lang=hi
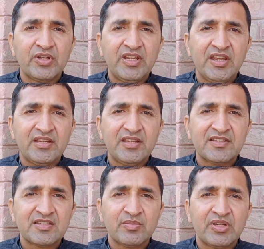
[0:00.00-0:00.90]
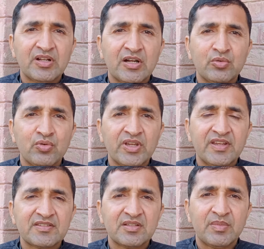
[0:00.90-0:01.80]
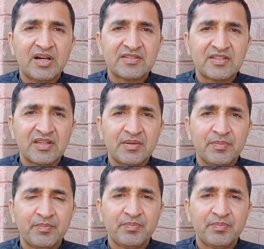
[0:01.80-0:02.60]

और एक ही किस्म की खादों के इस्तेमाल से